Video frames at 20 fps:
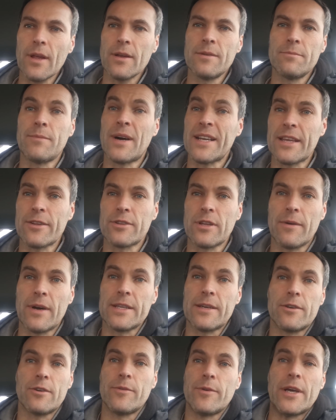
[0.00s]
Vaya donde
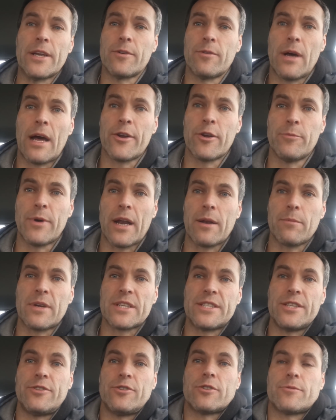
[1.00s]
vaya, no voy a nombrar
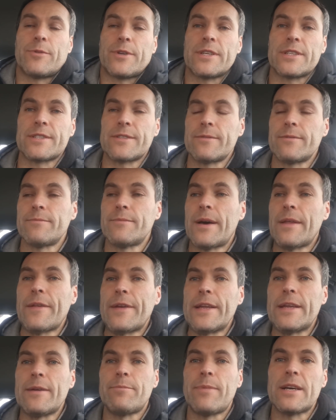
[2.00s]
más sitios porque es en
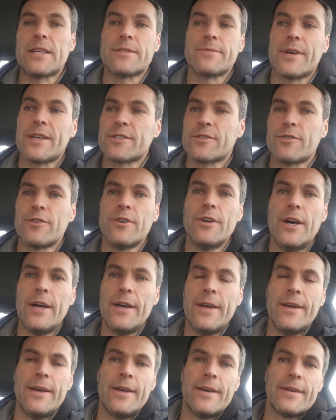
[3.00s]
Madrid, País Vasco,
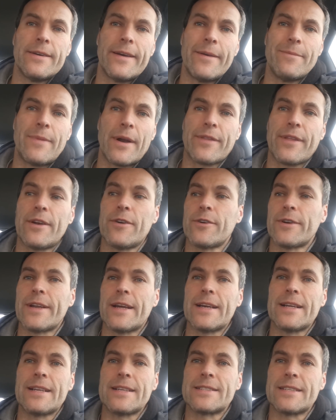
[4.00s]
en
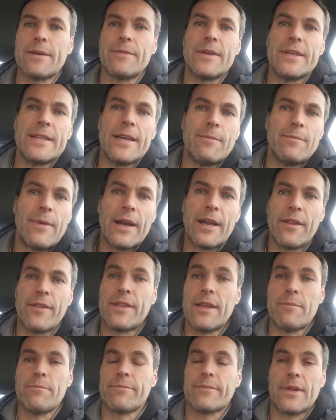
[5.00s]
Barcelona, en Sevilla, en
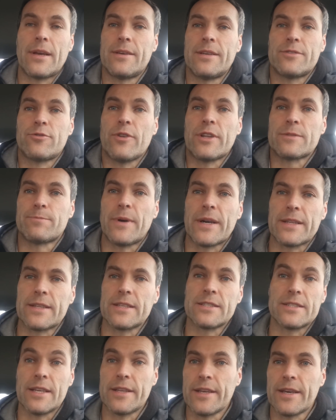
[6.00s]
Valencia, en todas
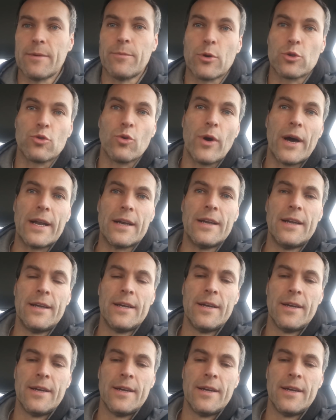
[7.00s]
partes, ya dije Portugal.